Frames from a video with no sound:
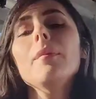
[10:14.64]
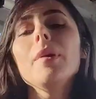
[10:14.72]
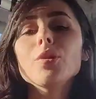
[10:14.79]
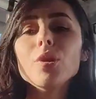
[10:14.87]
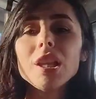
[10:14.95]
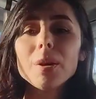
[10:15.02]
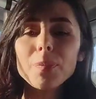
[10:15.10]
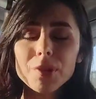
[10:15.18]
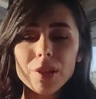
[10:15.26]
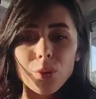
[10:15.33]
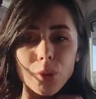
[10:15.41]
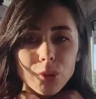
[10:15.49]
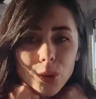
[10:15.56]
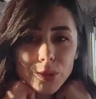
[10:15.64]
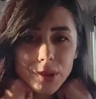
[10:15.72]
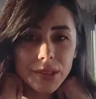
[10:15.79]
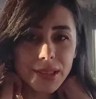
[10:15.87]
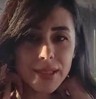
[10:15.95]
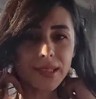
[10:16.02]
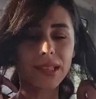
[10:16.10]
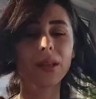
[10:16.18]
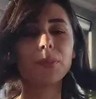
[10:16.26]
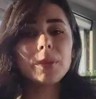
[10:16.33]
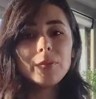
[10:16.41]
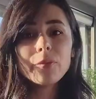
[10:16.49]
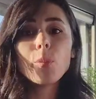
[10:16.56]
Ben öyle yapınca doktor dedi ki
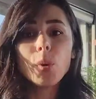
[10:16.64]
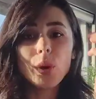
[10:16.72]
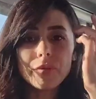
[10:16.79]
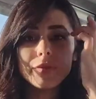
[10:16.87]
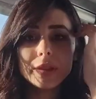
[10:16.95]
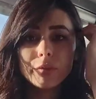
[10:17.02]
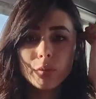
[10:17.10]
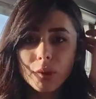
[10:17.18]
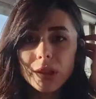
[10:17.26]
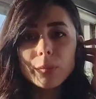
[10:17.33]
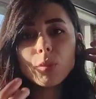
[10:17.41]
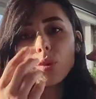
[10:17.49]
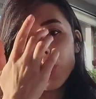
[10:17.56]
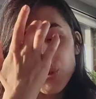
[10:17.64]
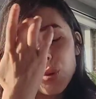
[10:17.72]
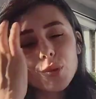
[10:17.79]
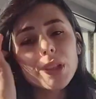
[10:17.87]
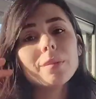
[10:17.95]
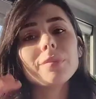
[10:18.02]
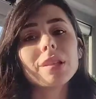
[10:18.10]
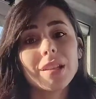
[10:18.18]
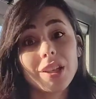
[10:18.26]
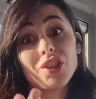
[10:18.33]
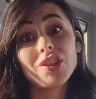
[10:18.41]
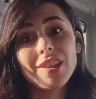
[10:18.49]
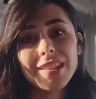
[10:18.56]
sana bir morfin vuralım, uyuşturalım. Sana
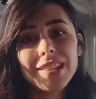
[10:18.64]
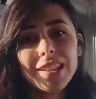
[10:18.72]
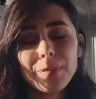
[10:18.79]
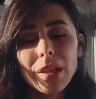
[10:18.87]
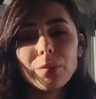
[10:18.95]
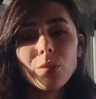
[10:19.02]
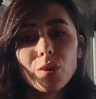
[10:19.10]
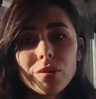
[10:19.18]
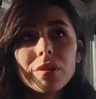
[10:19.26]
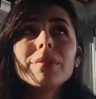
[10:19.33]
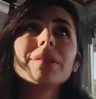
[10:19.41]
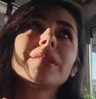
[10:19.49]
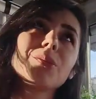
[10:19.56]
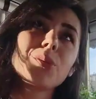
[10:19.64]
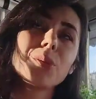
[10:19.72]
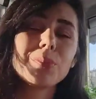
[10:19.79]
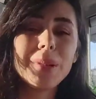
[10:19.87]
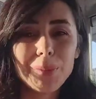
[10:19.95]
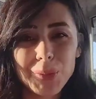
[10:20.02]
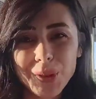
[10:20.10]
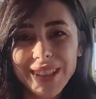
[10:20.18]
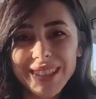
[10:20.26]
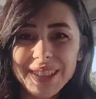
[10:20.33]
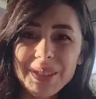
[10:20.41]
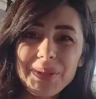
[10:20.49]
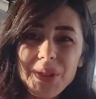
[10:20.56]
acı çektirmeyelim boşuna. Ben çok memnun
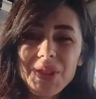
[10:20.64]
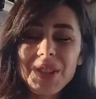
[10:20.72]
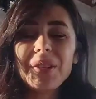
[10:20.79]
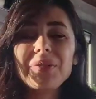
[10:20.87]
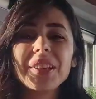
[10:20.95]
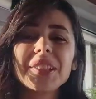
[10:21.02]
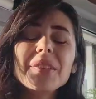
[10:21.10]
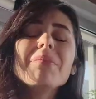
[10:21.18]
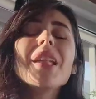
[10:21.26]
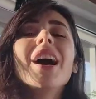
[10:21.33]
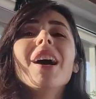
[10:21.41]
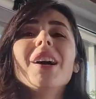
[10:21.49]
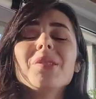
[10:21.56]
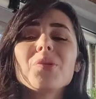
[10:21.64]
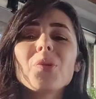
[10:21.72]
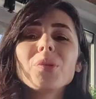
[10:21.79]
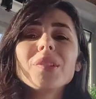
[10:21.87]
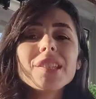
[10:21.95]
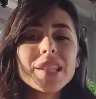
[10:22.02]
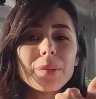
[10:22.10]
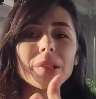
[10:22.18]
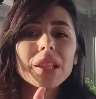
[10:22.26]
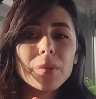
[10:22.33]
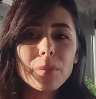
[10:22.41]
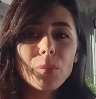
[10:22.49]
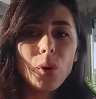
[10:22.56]
kalırım hocam dedim. Sonra işte
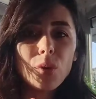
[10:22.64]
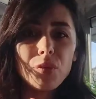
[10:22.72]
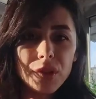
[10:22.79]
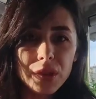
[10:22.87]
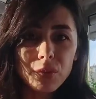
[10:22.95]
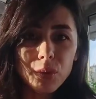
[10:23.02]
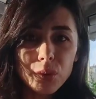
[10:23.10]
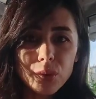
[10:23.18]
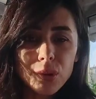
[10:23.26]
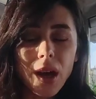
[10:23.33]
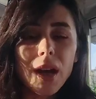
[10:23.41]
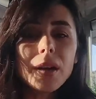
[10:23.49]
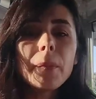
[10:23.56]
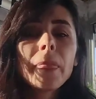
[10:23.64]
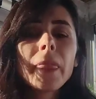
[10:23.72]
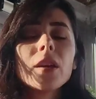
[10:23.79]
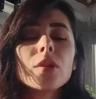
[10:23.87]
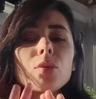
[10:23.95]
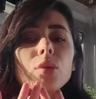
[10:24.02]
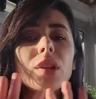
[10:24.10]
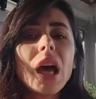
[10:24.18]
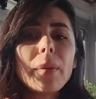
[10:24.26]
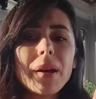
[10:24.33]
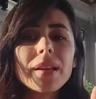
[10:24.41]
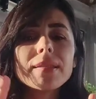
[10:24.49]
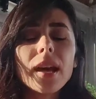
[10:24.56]
bana bir morfin vurdular. Sonra
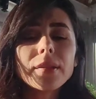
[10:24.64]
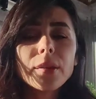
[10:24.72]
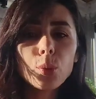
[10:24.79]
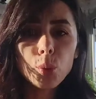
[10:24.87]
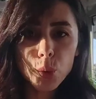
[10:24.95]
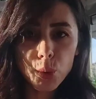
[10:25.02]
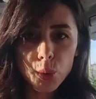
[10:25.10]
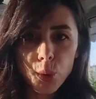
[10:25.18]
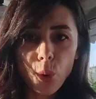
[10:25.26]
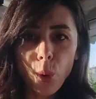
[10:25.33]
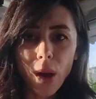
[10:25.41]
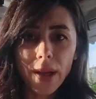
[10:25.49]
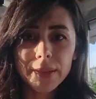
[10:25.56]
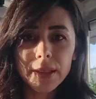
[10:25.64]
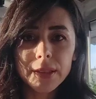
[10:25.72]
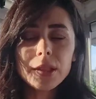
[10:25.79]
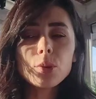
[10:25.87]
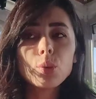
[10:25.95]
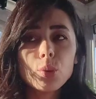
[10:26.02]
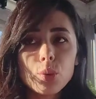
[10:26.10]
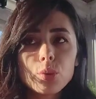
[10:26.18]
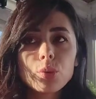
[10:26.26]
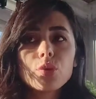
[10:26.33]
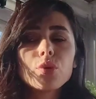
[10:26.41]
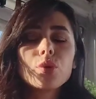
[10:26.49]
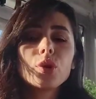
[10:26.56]
hemen zaten uyuşuyor o anda diş.
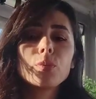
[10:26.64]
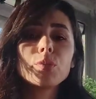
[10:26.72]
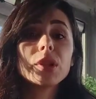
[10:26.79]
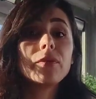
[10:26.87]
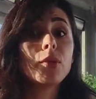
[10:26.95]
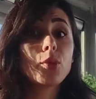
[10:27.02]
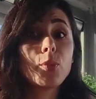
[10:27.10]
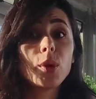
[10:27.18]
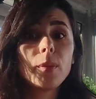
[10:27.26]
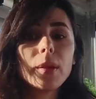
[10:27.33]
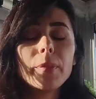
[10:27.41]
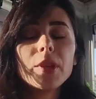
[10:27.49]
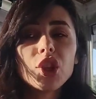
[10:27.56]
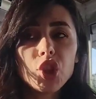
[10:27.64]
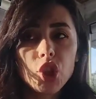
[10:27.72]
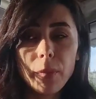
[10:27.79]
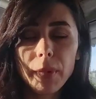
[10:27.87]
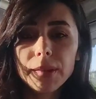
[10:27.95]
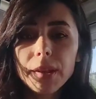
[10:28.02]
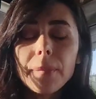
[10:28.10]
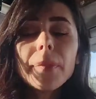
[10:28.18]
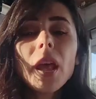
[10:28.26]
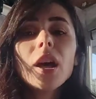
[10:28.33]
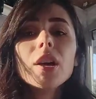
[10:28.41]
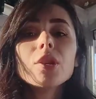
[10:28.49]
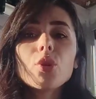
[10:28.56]
Uyuştu şükür bu sefer o problemi yaşamadım.
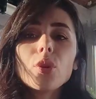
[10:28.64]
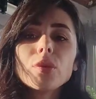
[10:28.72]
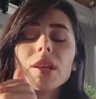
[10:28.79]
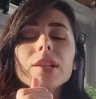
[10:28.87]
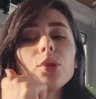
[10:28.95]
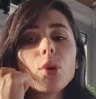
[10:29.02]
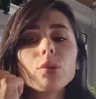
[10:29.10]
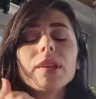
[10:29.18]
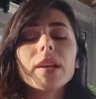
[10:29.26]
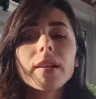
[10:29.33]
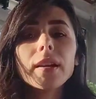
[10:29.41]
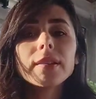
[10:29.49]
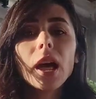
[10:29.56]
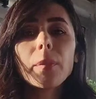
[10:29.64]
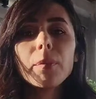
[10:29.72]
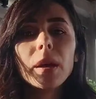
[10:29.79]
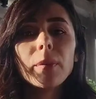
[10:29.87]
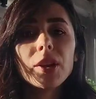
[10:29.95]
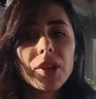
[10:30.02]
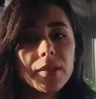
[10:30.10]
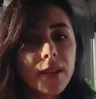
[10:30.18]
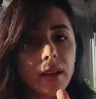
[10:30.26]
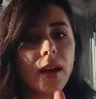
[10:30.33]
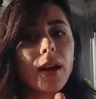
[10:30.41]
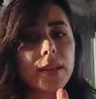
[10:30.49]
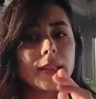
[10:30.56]
Sonra işte onu tekrar takmaya başladı.
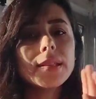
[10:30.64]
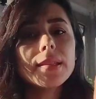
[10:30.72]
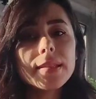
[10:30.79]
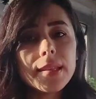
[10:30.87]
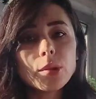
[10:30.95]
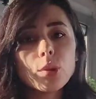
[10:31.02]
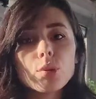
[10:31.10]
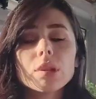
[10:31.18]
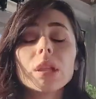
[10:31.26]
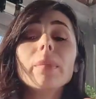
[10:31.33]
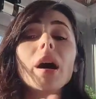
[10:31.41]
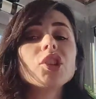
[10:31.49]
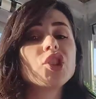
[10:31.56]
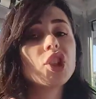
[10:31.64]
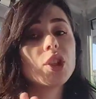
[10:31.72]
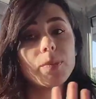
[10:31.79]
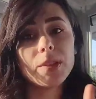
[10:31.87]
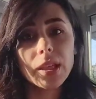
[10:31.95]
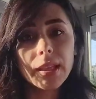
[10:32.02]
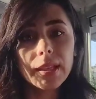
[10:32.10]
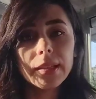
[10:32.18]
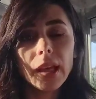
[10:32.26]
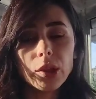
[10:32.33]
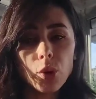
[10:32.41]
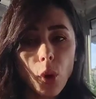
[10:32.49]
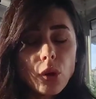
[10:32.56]
Takarken hissediyorsun ama acı hiçbir
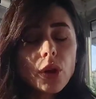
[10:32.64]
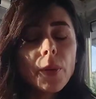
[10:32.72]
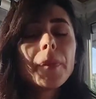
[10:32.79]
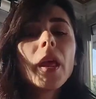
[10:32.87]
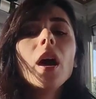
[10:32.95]
şekilde yok.